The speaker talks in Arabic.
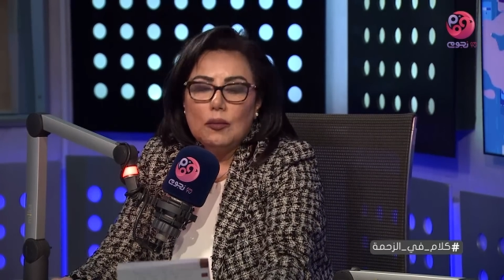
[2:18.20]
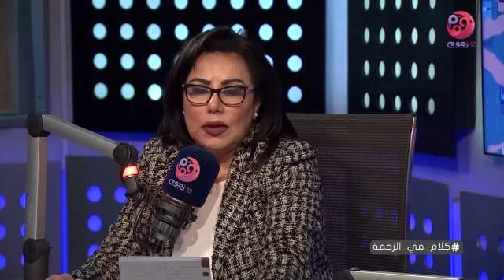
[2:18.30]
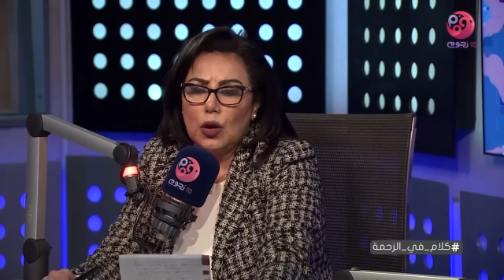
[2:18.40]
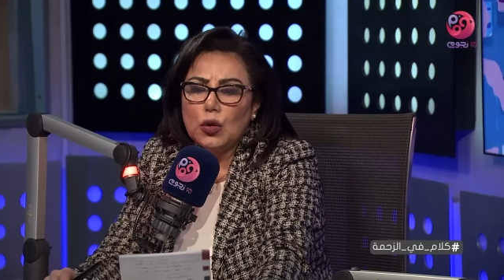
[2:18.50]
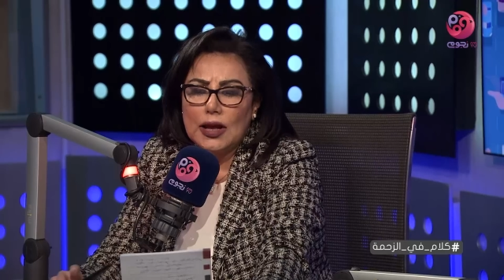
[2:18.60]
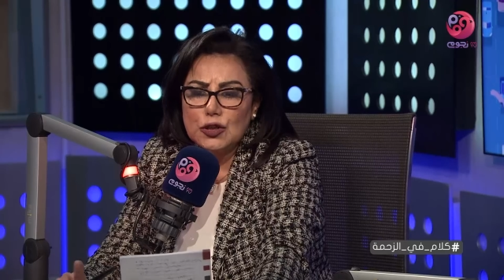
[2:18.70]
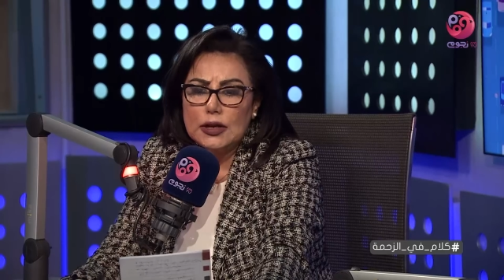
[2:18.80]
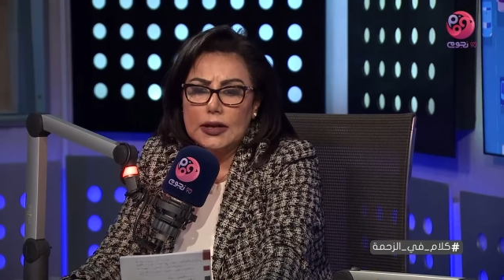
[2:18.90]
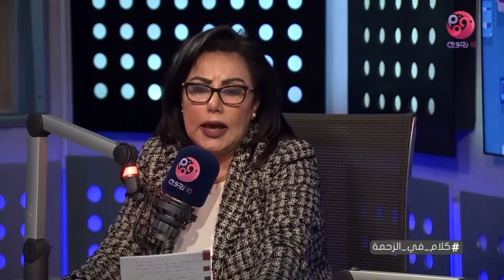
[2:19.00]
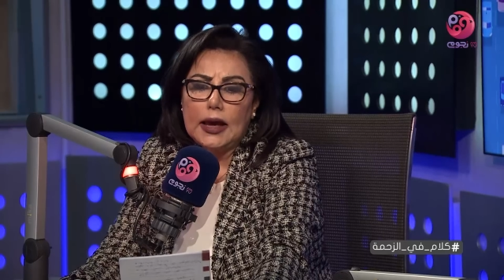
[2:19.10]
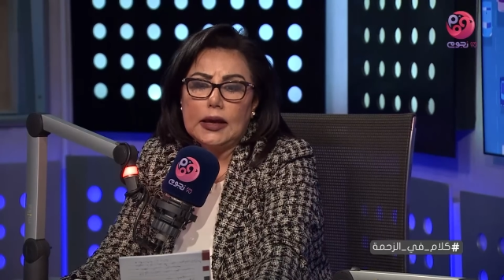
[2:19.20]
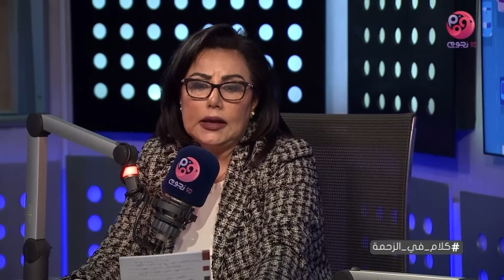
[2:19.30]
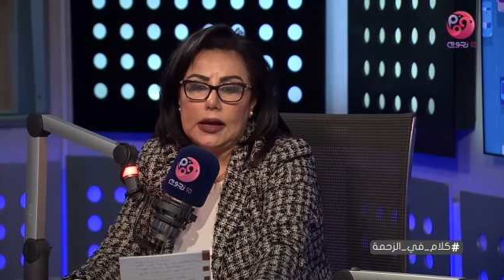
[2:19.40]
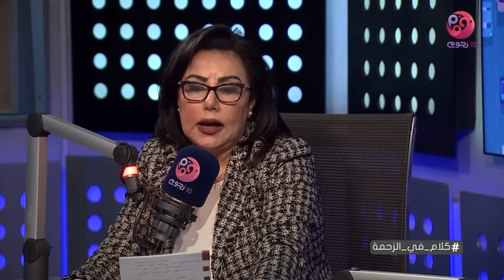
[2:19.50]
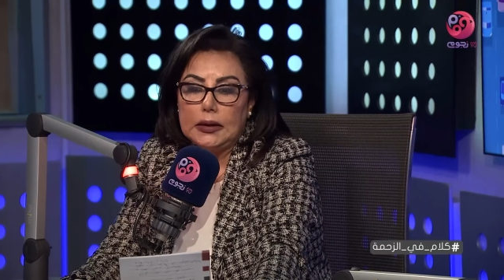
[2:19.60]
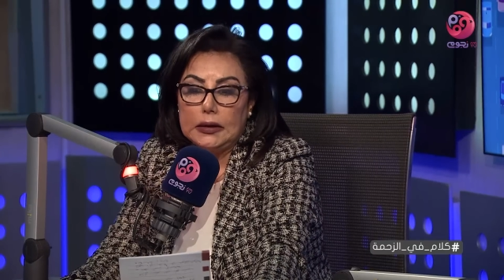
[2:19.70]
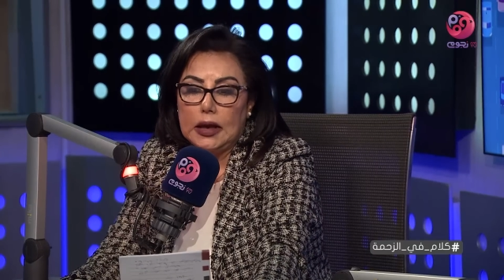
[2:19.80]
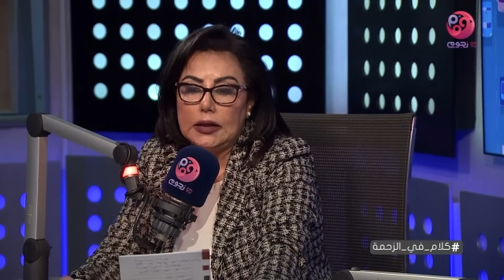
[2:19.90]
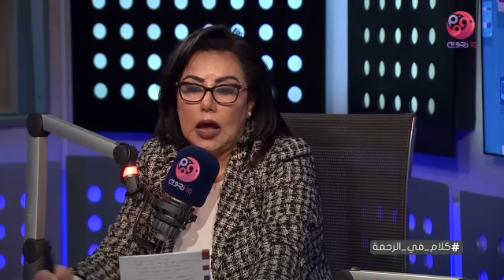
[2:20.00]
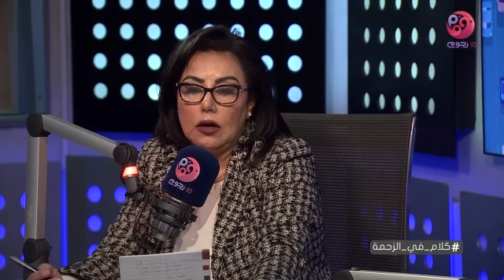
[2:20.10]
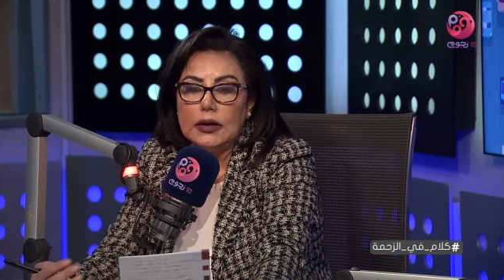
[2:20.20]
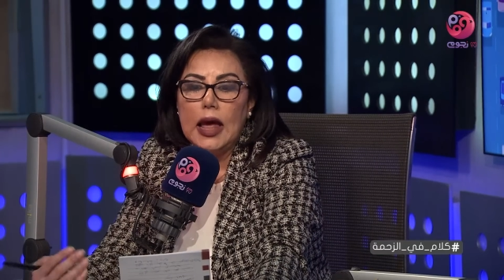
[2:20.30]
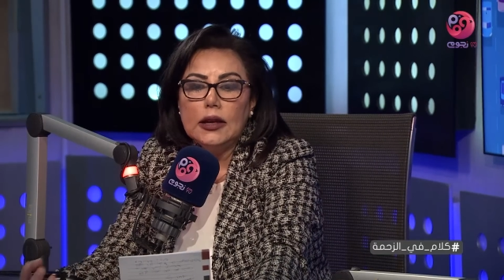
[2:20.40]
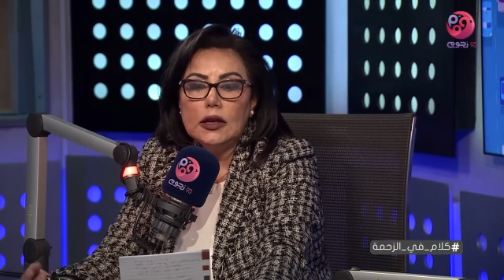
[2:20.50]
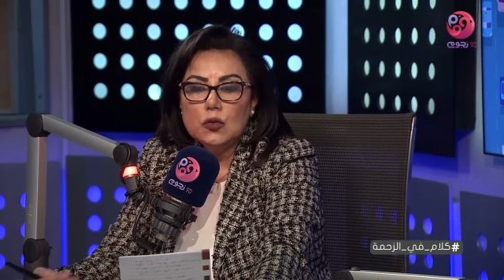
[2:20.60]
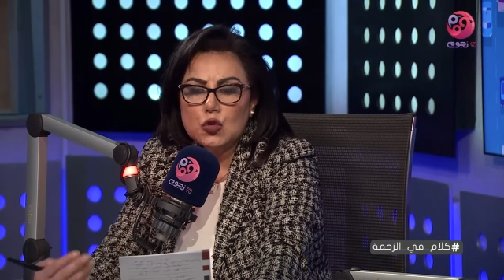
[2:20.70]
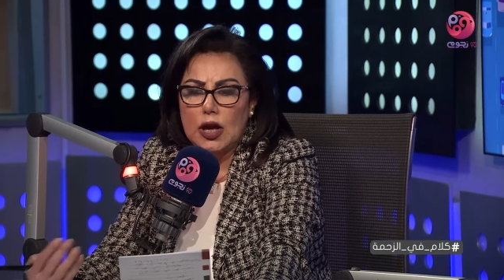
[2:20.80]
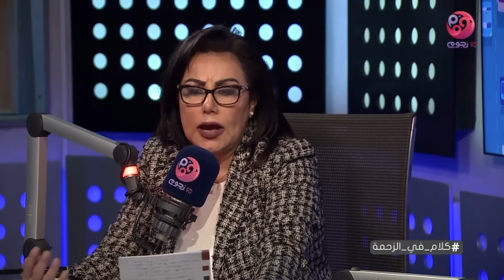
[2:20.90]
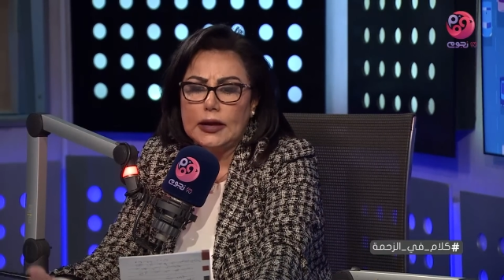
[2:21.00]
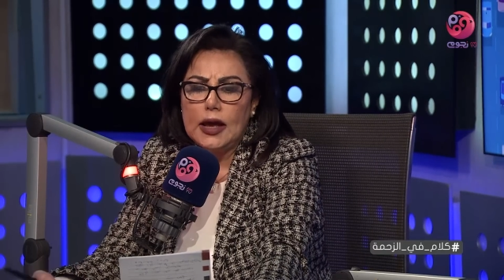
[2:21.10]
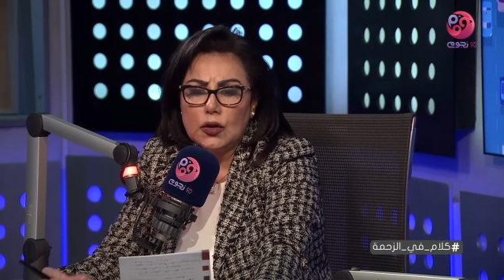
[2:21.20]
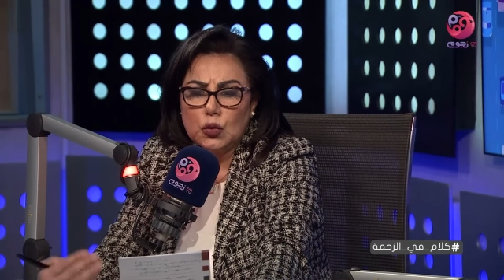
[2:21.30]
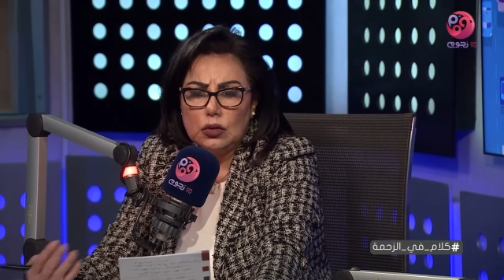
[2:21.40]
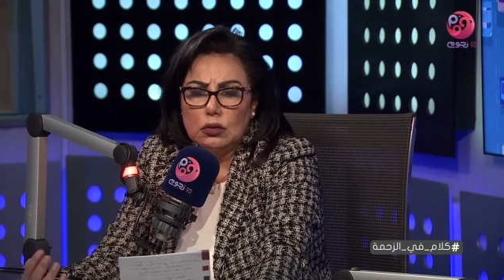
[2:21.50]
ناخدهاش للآخر يعني نحاول نقلل المشاحنات